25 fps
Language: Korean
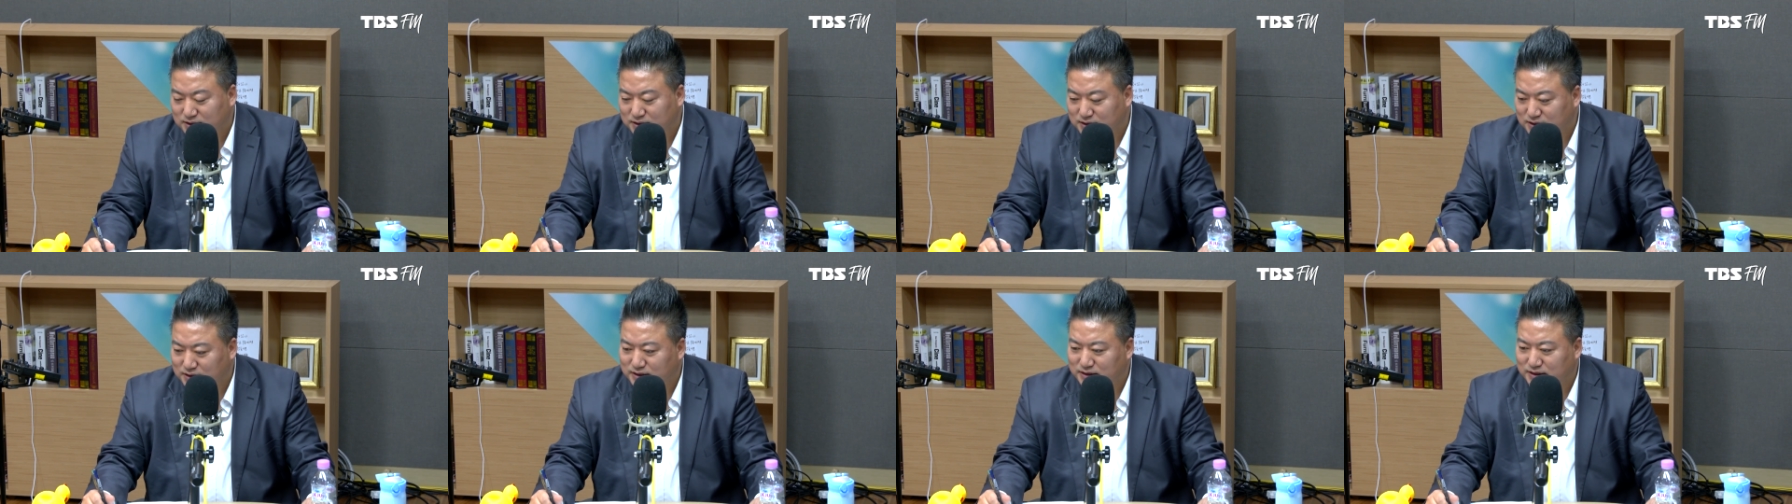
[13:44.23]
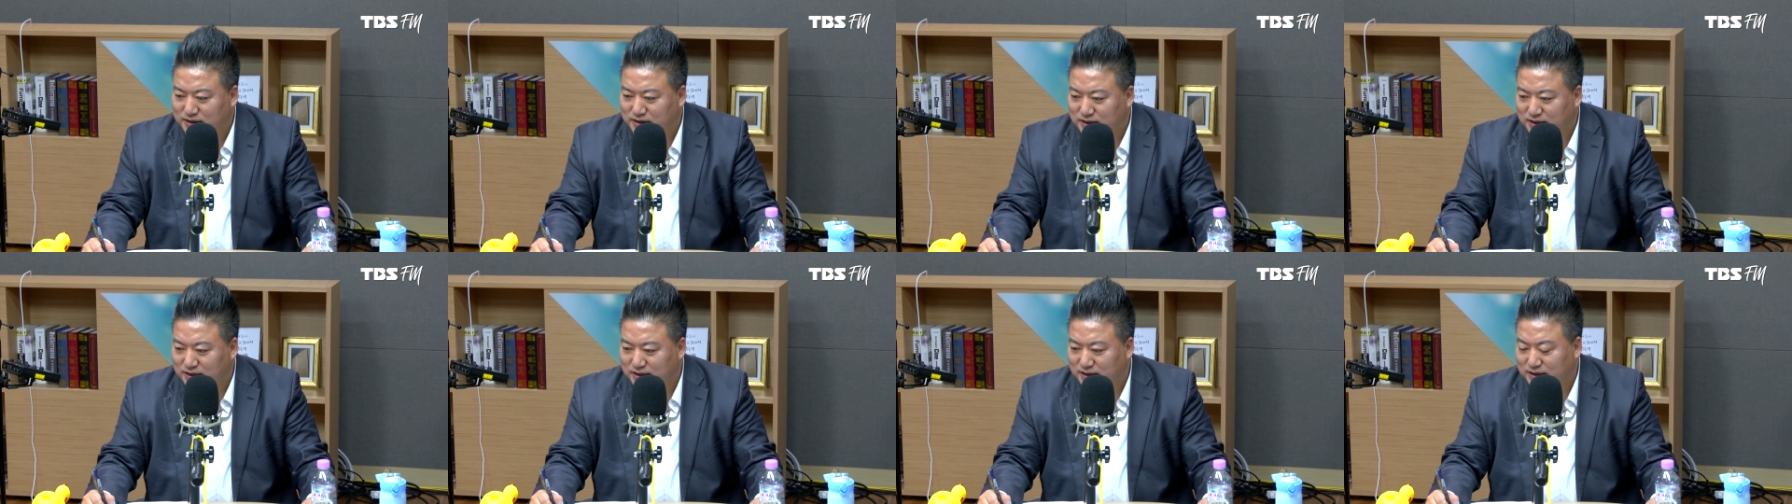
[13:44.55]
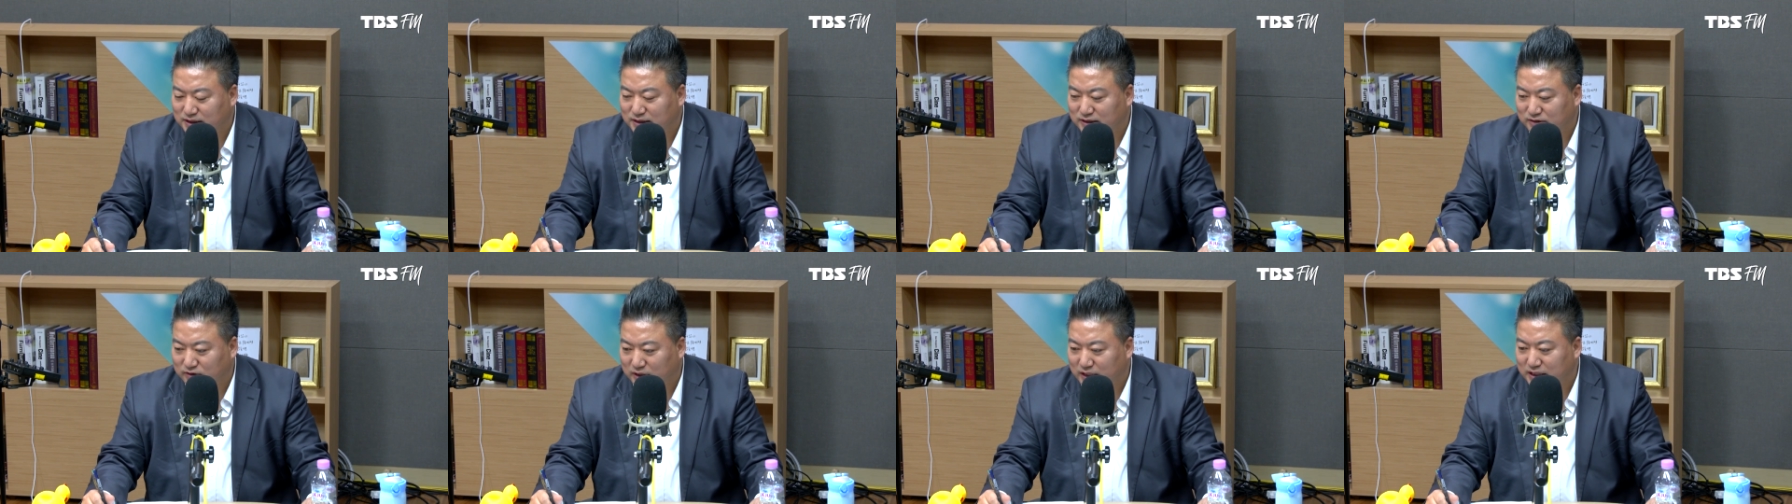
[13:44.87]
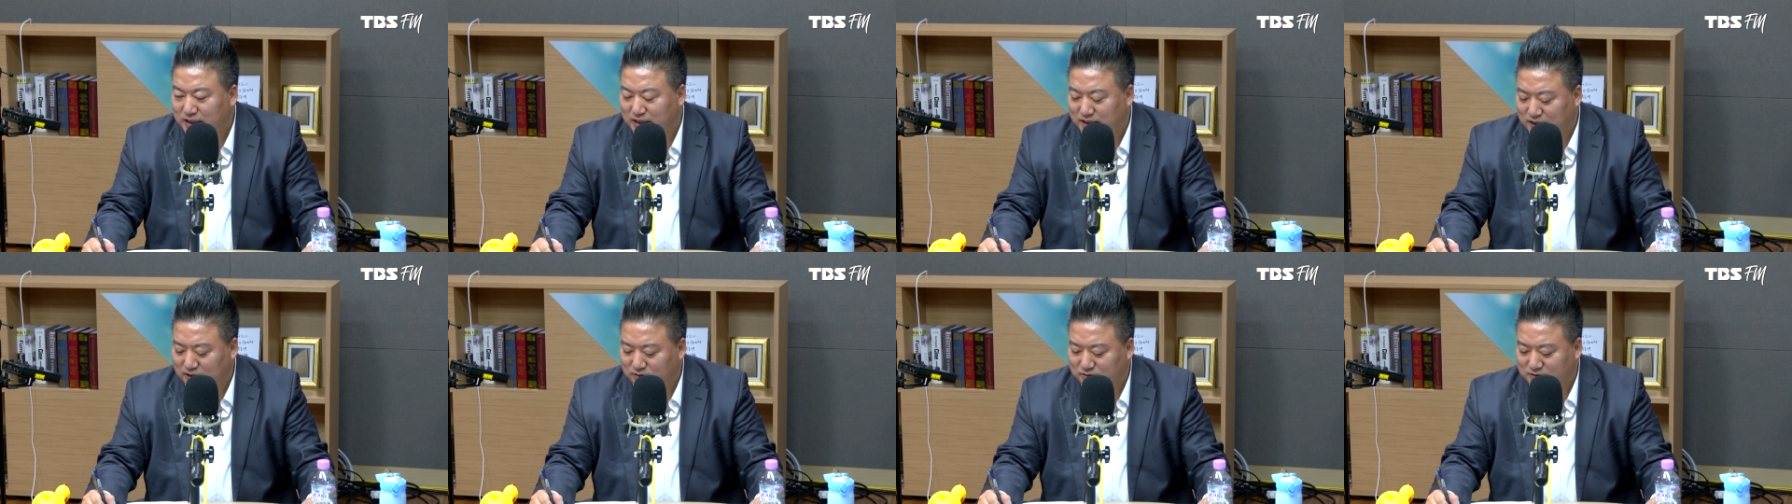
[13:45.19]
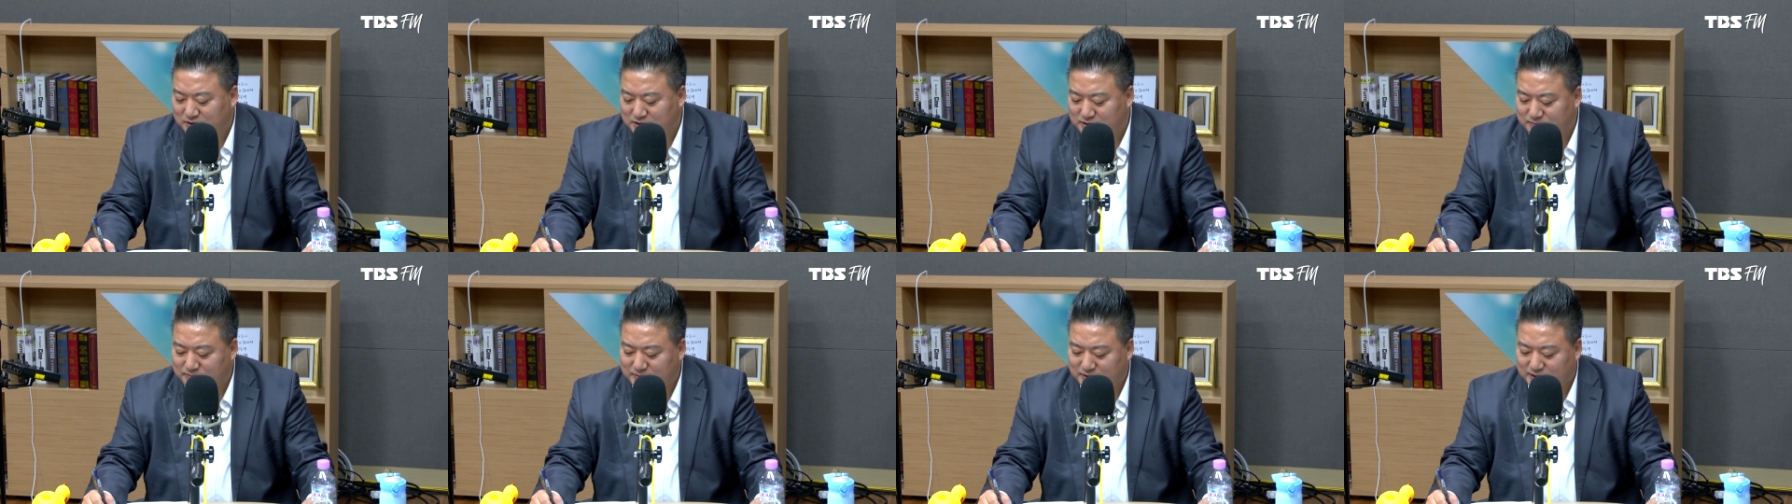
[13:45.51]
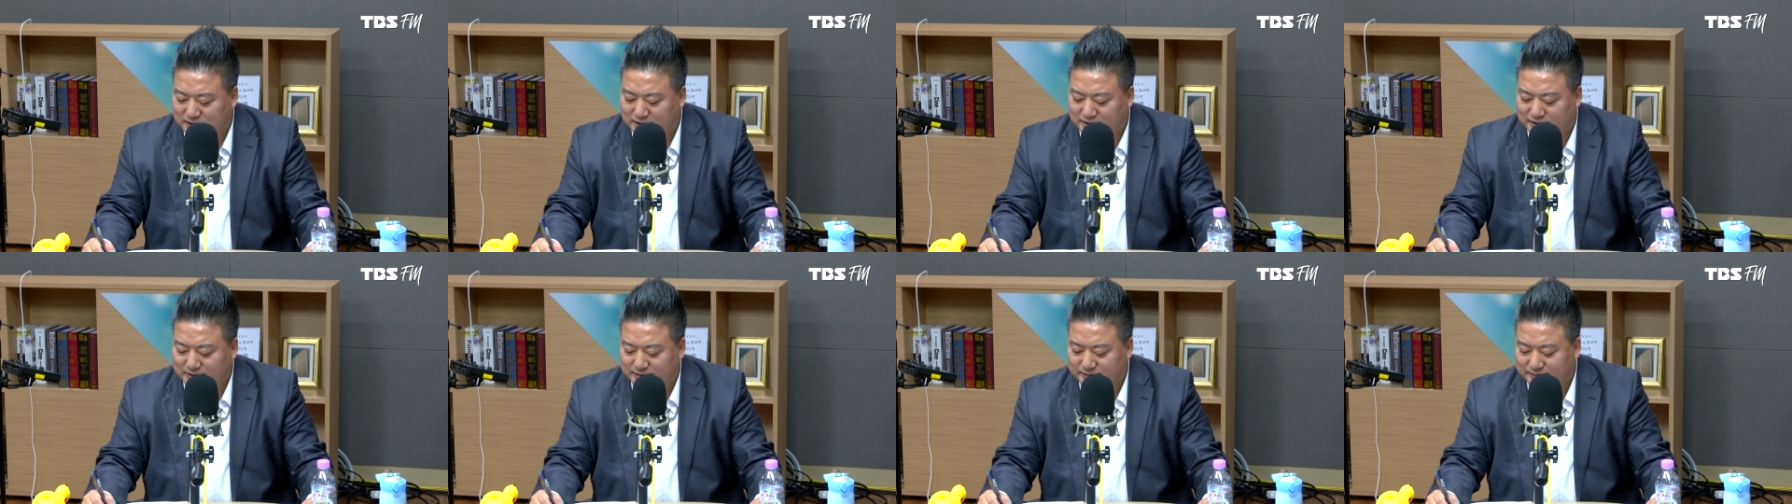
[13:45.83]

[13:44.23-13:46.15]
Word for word: 이렇게 확인을 하고 있습니다. 그래요.